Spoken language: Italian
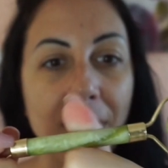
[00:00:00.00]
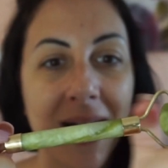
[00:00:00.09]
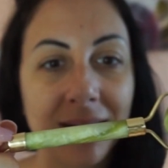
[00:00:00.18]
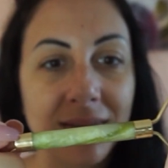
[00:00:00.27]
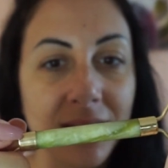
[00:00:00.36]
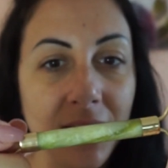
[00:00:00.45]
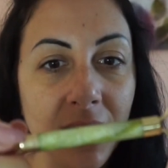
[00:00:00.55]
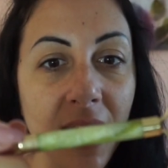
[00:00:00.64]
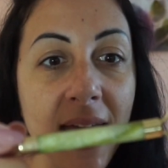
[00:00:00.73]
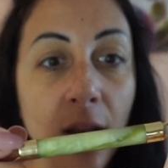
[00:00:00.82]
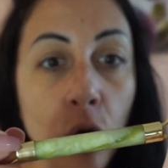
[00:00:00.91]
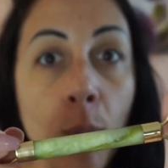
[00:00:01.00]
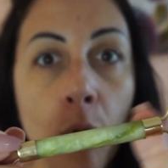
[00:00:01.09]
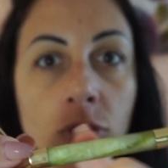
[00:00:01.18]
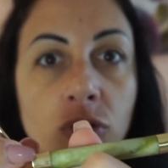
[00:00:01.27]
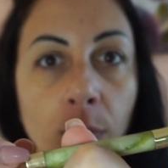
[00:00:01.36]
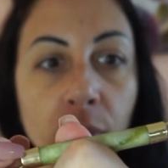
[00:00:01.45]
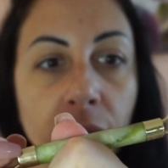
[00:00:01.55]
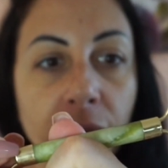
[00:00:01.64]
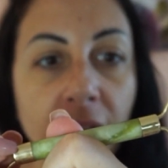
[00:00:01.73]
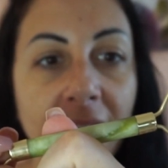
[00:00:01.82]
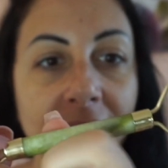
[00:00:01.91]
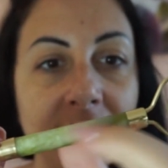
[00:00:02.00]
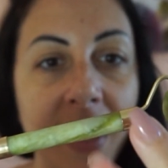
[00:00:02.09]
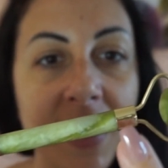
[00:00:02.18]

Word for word: parti erano molto più fredde